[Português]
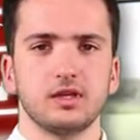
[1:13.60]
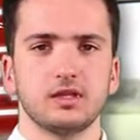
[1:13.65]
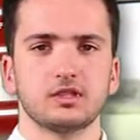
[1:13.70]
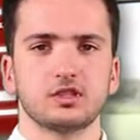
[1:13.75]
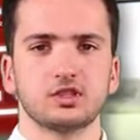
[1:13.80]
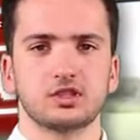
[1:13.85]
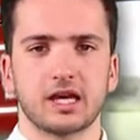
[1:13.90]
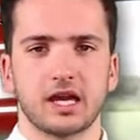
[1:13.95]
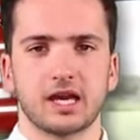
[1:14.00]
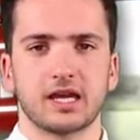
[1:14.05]

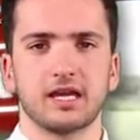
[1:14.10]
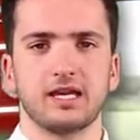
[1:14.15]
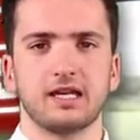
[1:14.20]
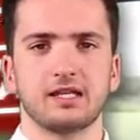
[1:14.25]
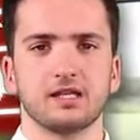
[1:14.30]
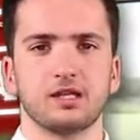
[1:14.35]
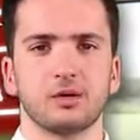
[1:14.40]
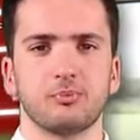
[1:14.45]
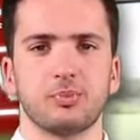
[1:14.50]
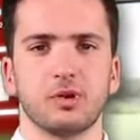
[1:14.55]
Destaca
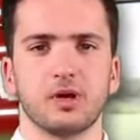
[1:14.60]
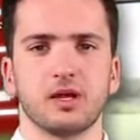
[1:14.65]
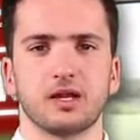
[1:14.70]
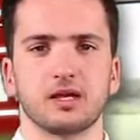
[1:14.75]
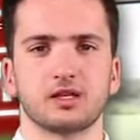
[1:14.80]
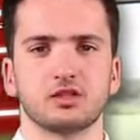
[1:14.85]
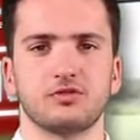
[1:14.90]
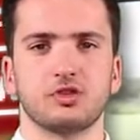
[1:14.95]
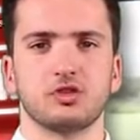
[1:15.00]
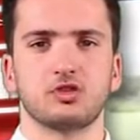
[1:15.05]
ainda
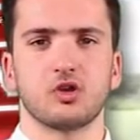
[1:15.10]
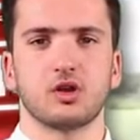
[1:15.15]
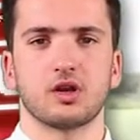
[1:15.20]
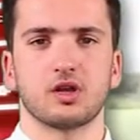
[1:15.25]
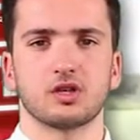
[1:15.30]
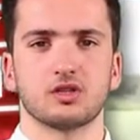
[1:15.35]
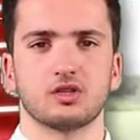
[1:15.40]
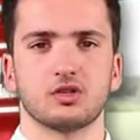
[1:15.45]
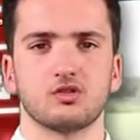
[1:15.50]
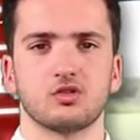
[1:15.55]
para as
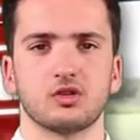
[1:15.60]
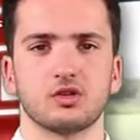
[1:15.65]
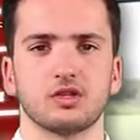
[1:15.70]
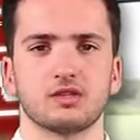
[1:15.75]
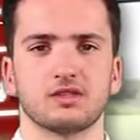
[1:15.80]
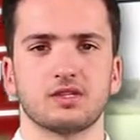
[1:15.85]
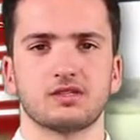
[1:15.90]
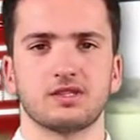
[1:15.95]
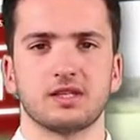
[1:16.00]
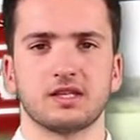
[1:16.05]
vitórias de
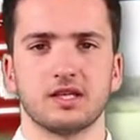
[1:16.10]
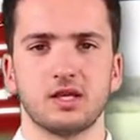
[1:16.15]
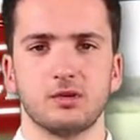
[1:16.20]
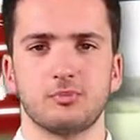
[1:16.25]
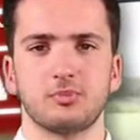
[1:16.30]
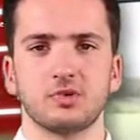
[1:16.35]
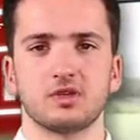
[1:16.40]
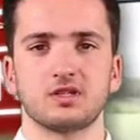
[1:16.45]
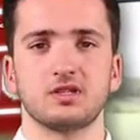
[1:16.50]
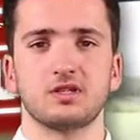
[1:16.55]
todas as
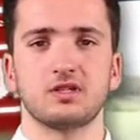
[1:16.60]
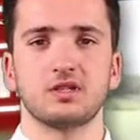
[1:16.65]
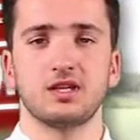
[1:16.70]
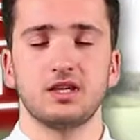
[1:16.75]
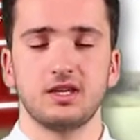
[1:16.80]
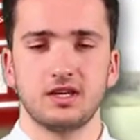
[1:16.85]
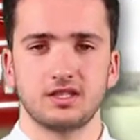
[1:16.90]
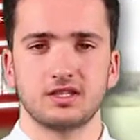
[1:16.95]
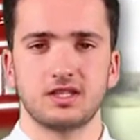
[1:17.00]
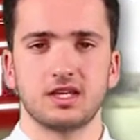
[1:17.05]
equipas de
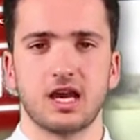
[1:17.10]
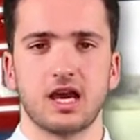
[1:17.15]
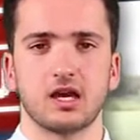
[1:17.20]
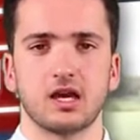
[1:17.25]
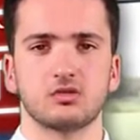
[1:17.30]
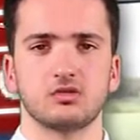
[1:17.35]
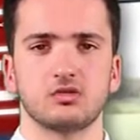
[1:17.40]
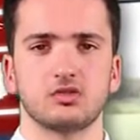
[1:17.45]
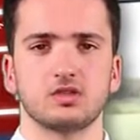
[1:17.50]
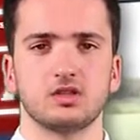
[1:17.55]

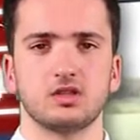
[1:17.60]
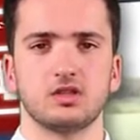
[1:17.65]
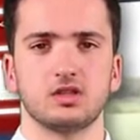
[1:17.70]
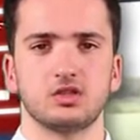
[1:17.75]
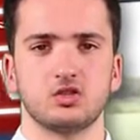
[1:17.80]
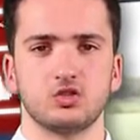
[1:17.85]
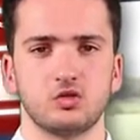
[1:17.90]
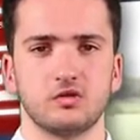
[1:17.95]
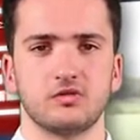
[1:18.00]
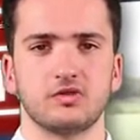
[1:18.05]
iniciados
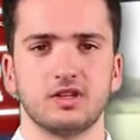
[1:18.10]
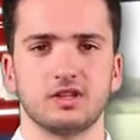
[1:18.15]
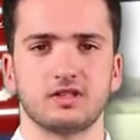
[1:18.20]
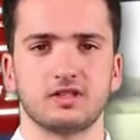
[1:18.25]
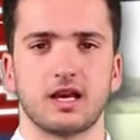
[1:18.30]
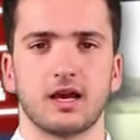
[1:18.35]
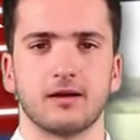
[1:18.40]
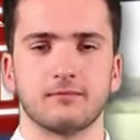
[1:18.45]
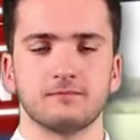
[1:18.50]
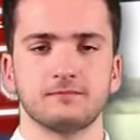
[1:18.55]
e juvenis
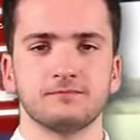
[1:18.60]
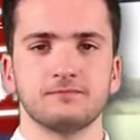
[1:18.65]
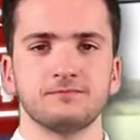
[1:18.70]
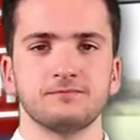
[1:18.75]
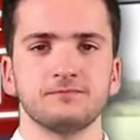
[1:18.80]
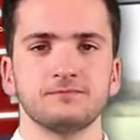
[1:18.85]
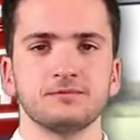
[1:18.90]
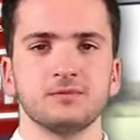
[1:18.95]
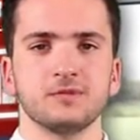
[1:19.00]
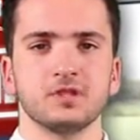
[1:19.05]

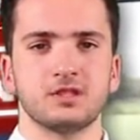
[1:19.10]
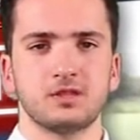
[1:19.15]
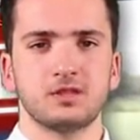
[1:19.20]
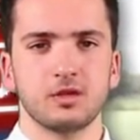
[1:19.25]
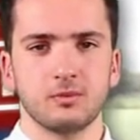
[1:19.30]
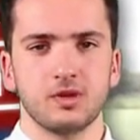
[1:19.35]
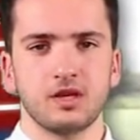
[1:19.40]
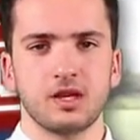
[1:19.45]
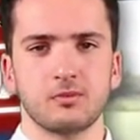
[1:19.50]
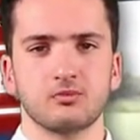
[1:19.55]

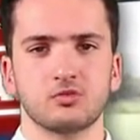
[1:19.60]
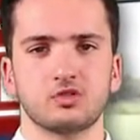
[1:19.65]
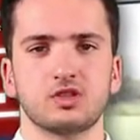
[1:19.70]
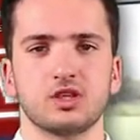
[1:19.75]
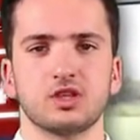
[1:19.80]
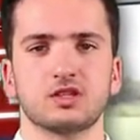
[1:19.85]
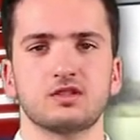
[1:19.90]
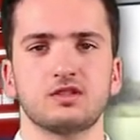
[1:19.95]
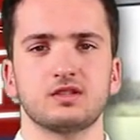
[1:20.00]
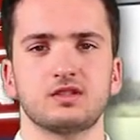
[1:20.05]
Terminamos
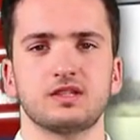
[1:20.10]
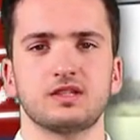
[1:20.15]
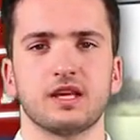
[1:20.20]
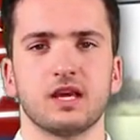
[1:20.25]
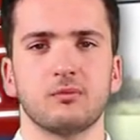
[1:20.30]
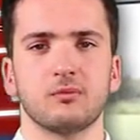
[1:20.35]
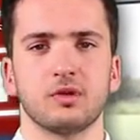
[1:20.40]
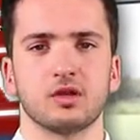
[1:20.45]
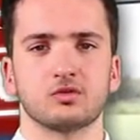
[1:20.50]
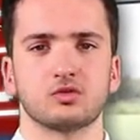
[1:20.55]
este
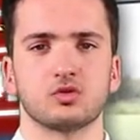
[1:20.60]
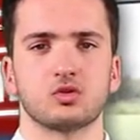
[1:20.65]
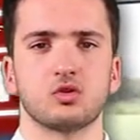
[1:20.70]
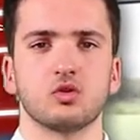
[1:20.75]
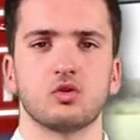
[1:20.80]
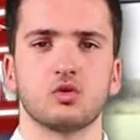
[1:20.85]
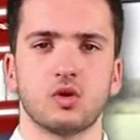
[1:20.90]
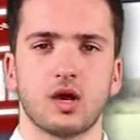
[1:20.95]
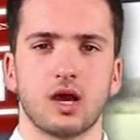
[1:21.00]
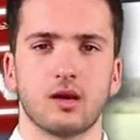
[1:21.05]
segmento
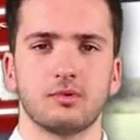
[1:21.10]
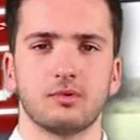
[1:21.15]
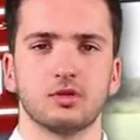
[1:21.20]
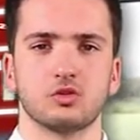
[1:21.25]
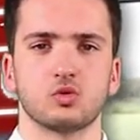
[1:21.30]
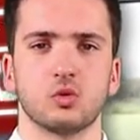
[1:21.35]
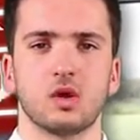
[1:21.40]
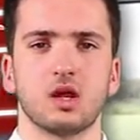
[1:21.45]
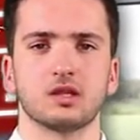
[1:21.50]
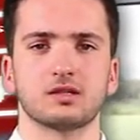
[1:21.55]
com a
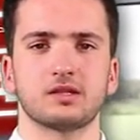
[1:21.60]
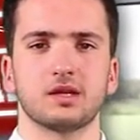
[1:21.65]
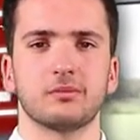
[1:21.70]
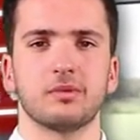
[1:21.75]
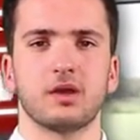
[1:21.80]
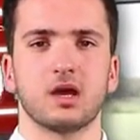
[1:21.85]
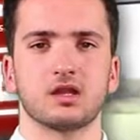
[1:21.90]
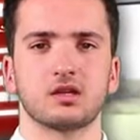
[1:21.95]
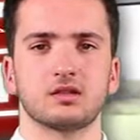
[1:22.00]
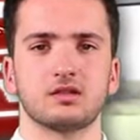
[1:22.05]
habitual
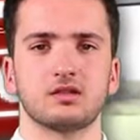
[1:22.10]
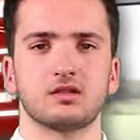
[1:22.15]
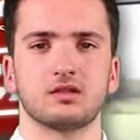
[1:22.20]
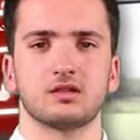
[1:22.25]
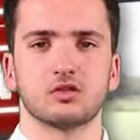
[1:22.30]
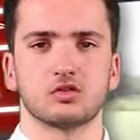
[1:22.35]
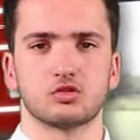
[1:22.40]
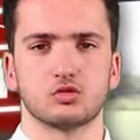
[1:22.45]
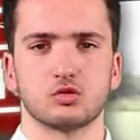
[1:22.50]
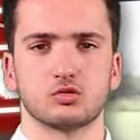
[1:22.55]
tabela
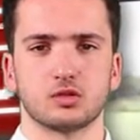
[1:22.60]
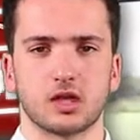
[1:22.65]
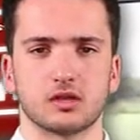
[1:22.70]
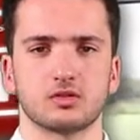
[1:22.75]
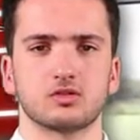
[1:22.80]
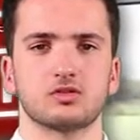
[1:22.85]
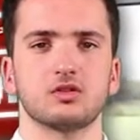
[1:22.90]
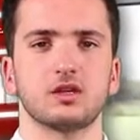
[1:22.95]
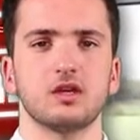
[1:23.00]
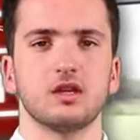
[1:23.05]
de
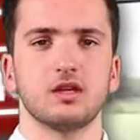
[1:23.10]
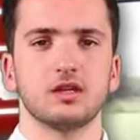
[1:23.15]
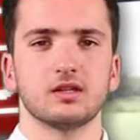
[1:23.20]
resultados.